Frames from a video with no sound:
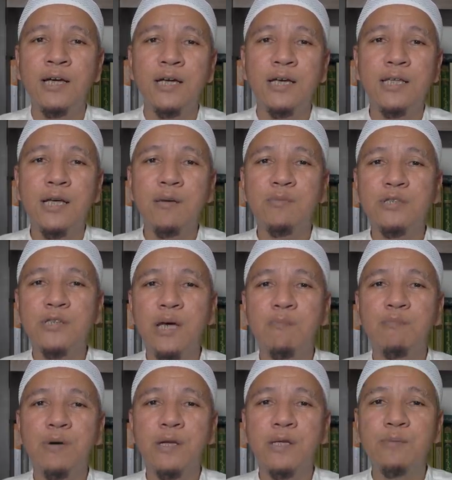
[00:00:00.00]
kita bisa
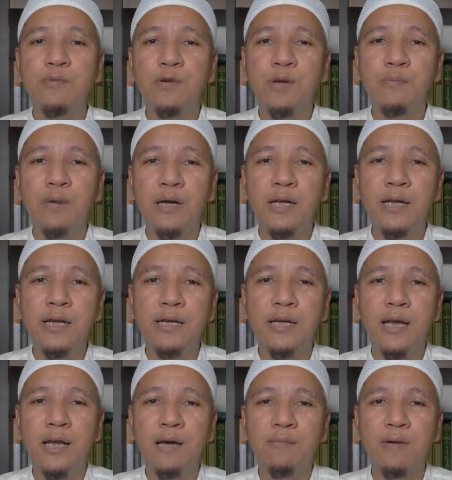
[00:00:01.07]
bertemu kembali
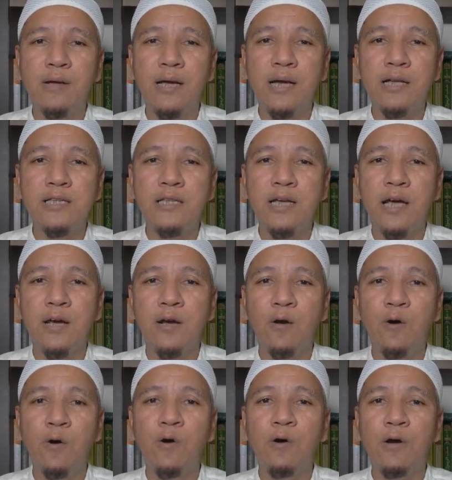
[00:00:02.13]
dalam kajian
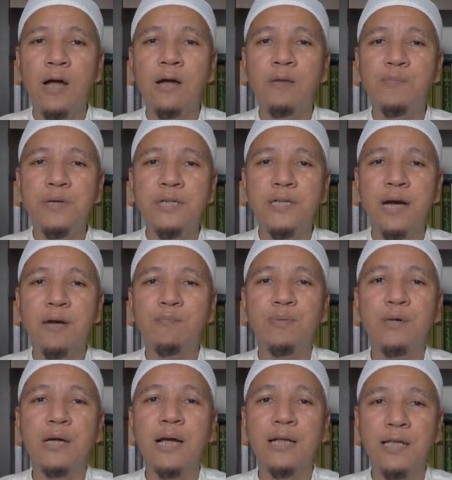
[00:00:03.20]
Orang Bijak
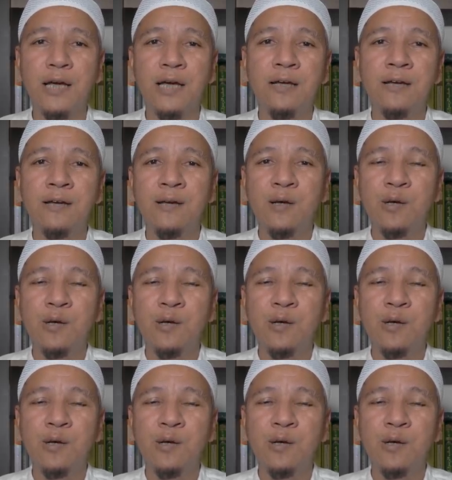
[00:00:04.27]
Berkata